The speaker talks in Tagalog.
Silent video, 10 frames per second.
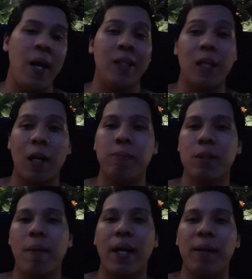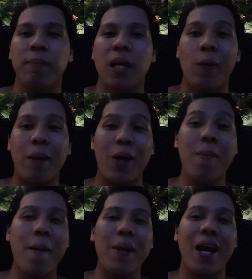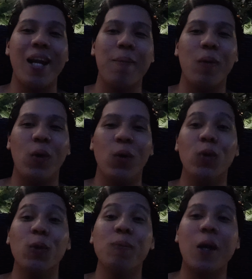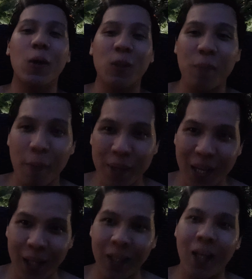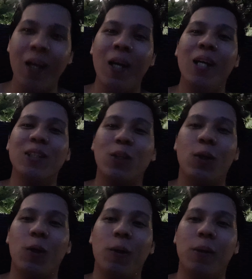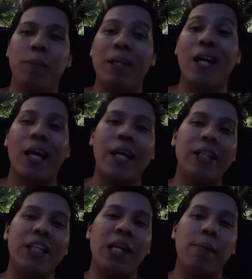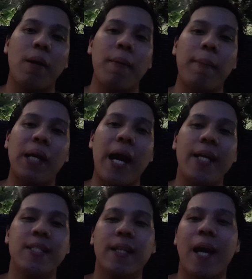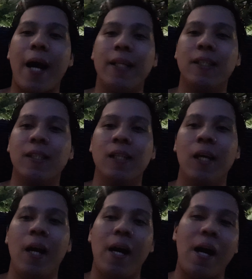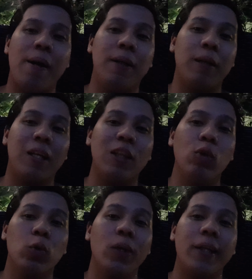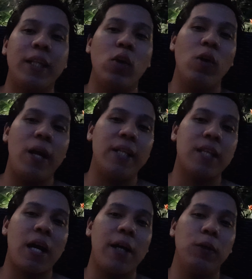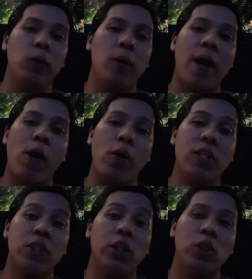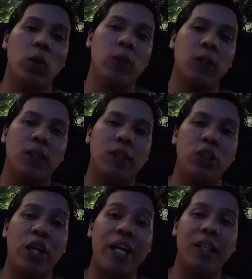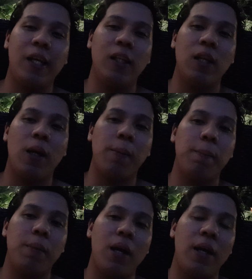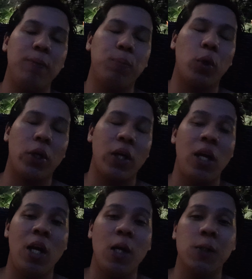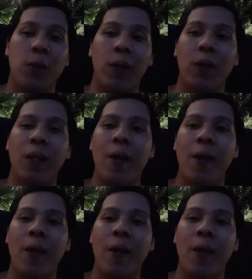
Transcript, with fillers: sarap sa pakiramdam pero mamaya alam ko gutom na gutom kami niyan so may nakaready na naman kami pagkain sa taas uh, nagluto ng tinola at saka yung uh, oyster sauce chicken and, um, and pork so ayun